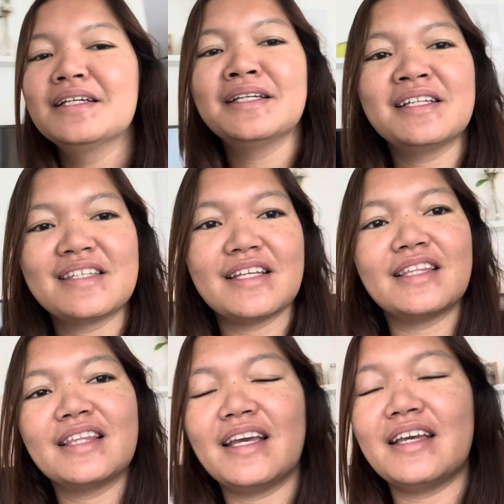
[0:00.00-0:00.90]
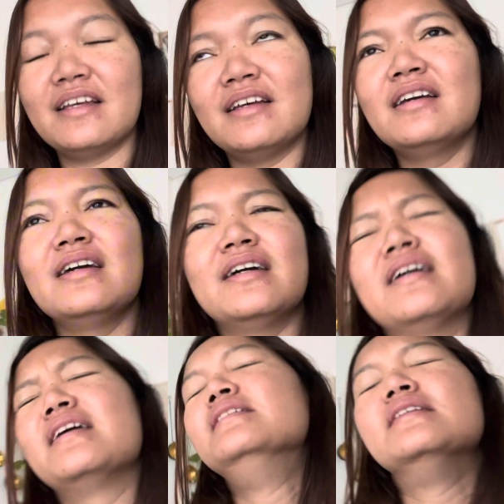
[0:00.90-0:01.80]
It's Sunday.
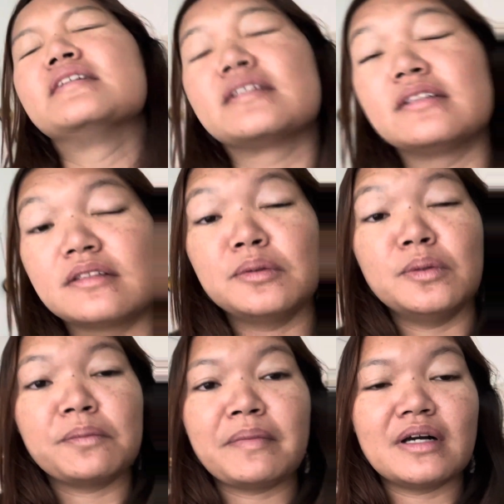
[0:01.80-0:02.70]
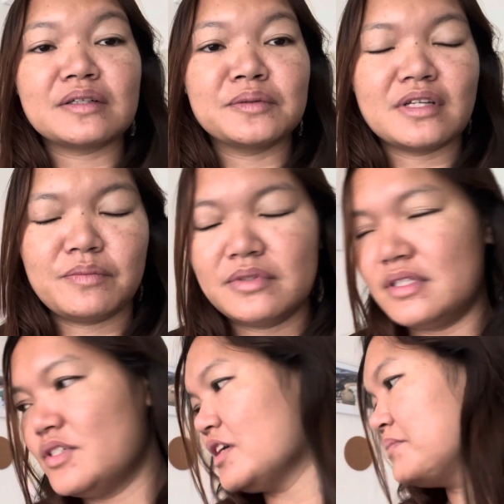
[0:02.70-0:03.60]
Tulog pa ako, tapos
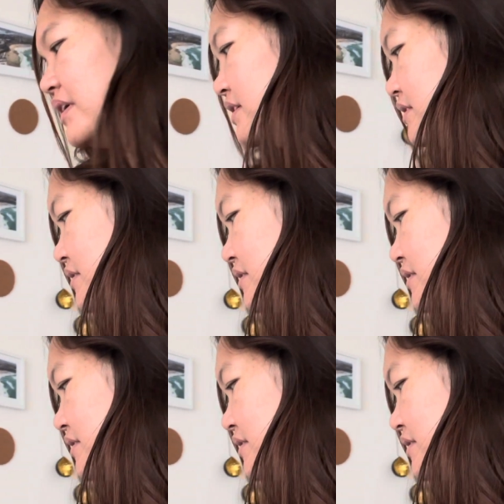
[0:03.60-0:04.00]
si Java.